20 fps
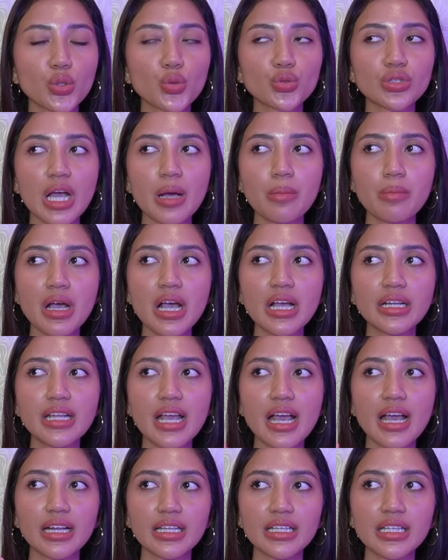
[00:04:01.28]
terutama
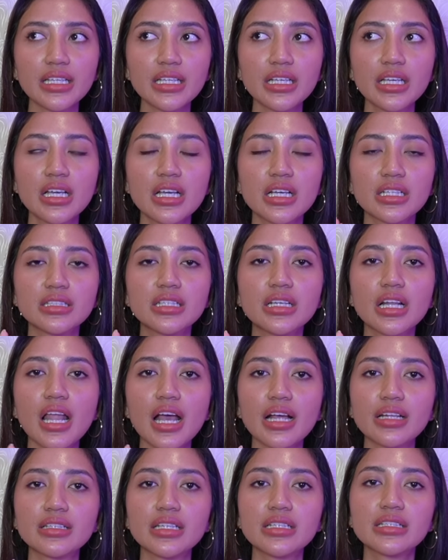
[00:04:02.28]
dari The
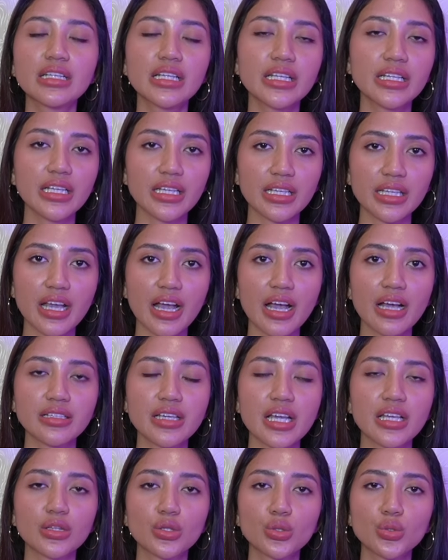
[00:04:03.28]
London Clinic ya,
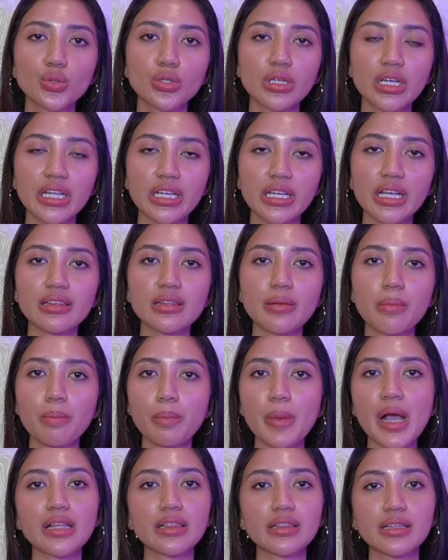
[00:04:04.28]
yaitu klinik
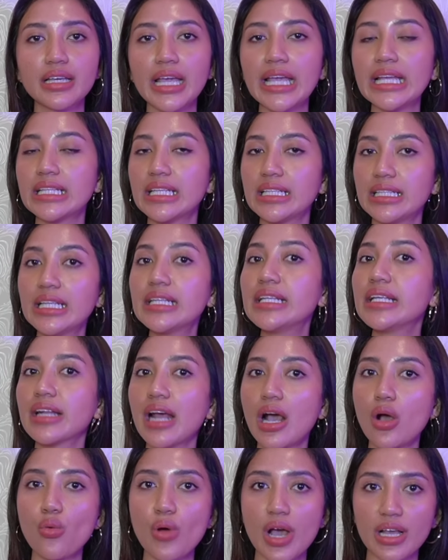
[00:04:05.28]
tempat Kate ini
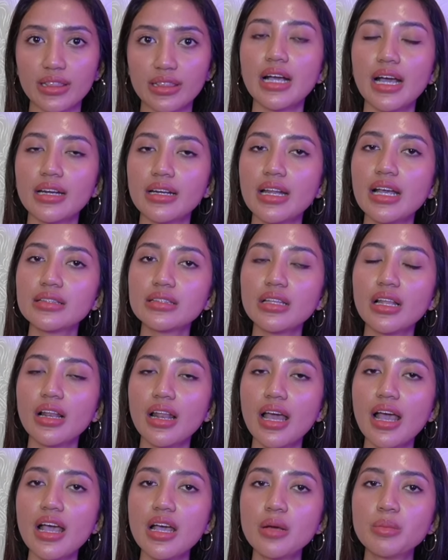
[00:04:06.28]
dirawat karena
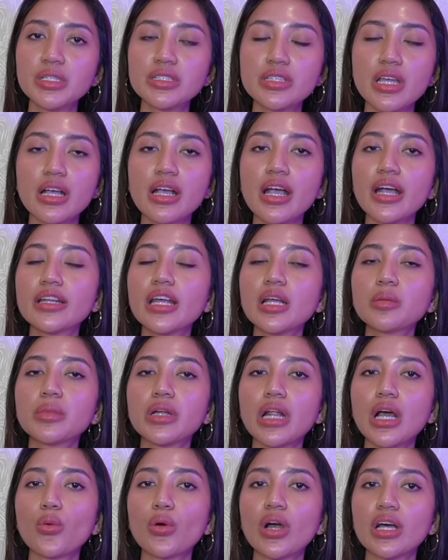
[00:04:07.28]
telah menjaga dan
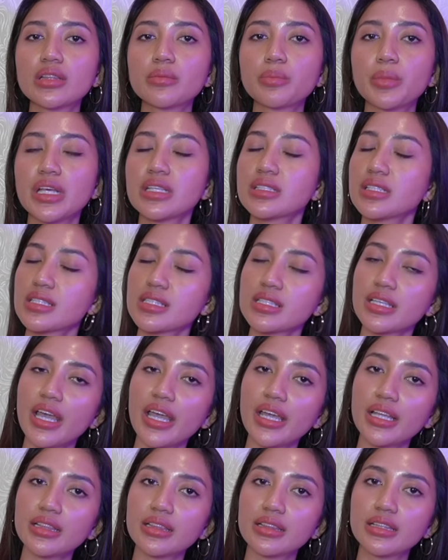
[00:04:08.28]
merawat Princess
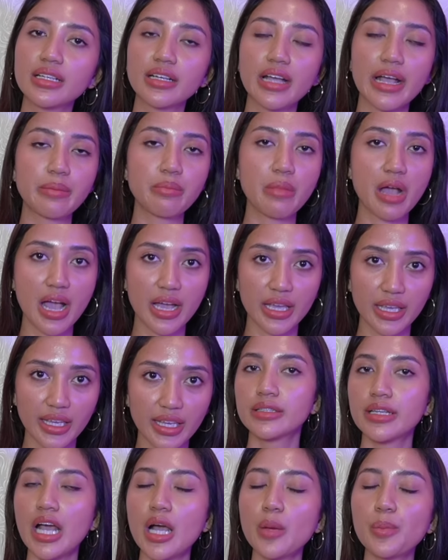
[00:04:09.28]
Kate dengan baik.
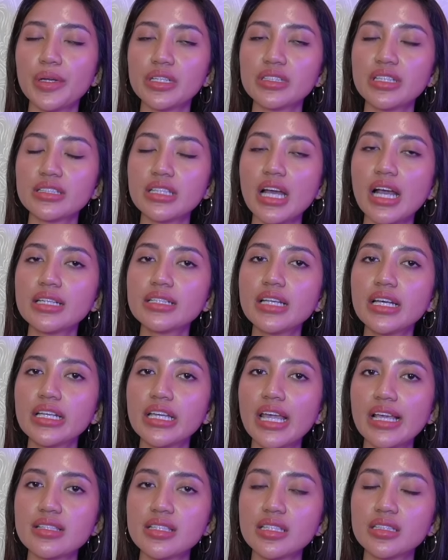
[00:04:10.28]
Nah, pernyataan dari
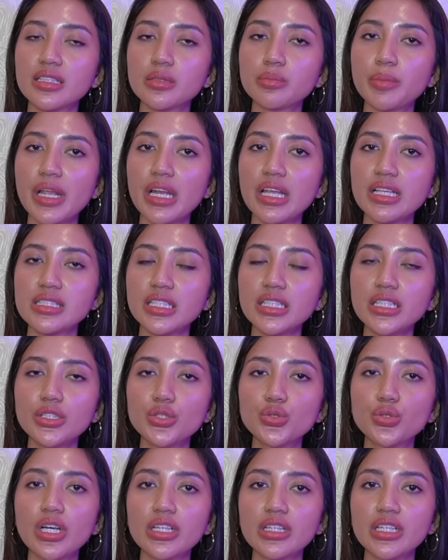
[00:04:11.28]
Kensington Palace ini
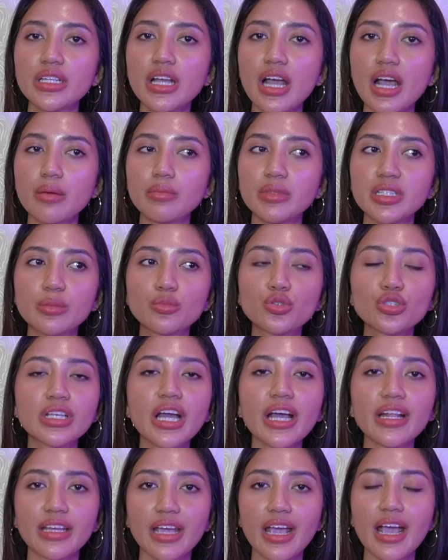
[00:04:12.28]
juga tidak
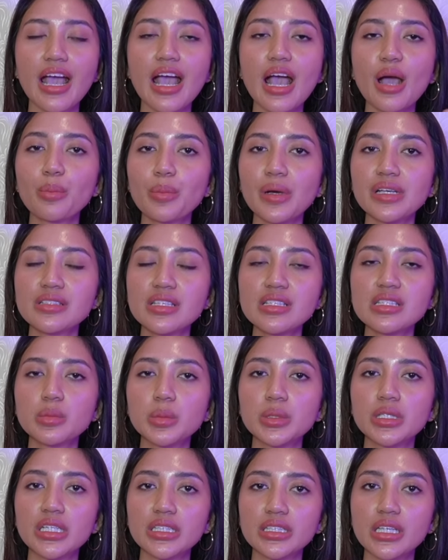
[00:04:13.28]
menyebutkan ya apa sih
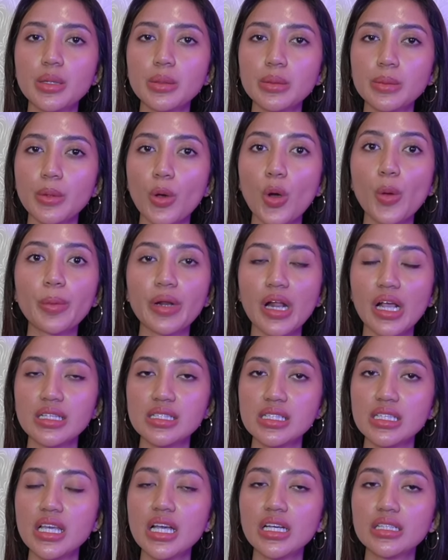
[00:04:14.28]
sebenarnya
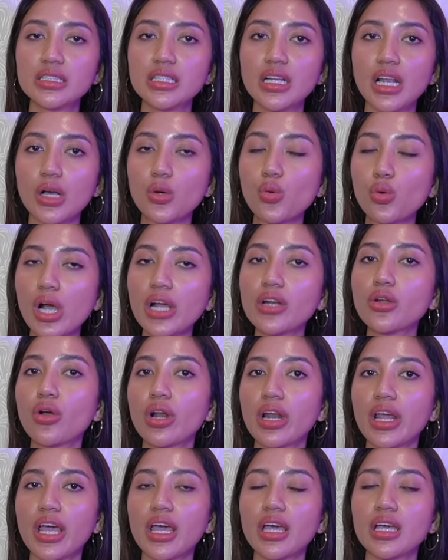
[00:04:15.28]
operasi yang dilakukan
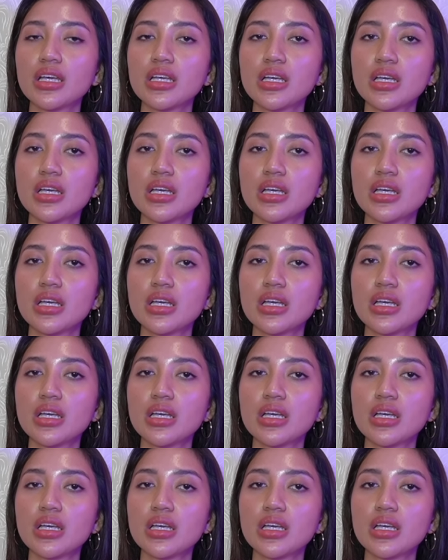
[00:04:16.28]
oleh